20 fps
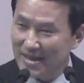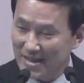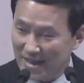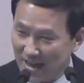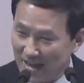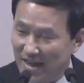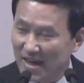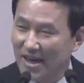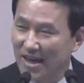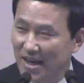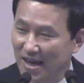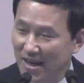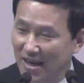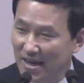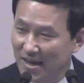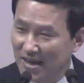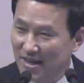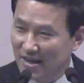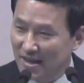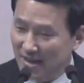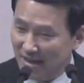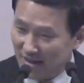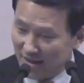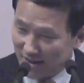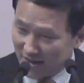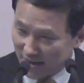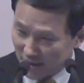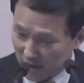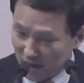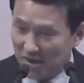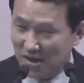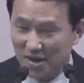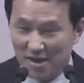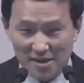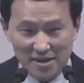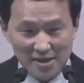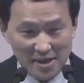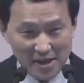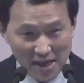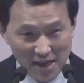그날에
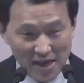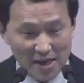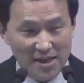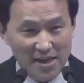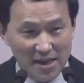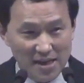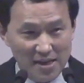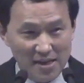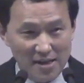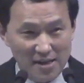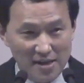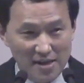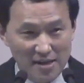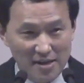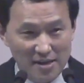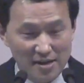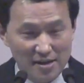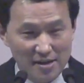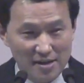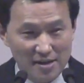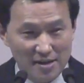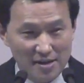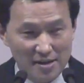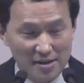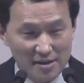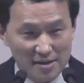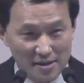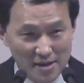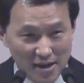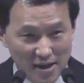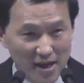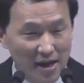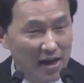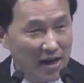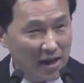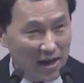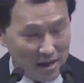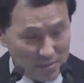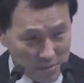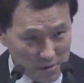너희가 내 안에
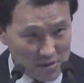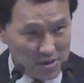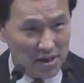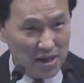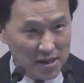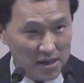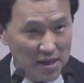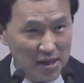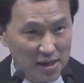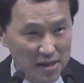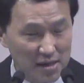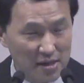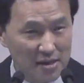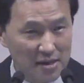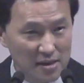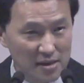내가 아버지 안에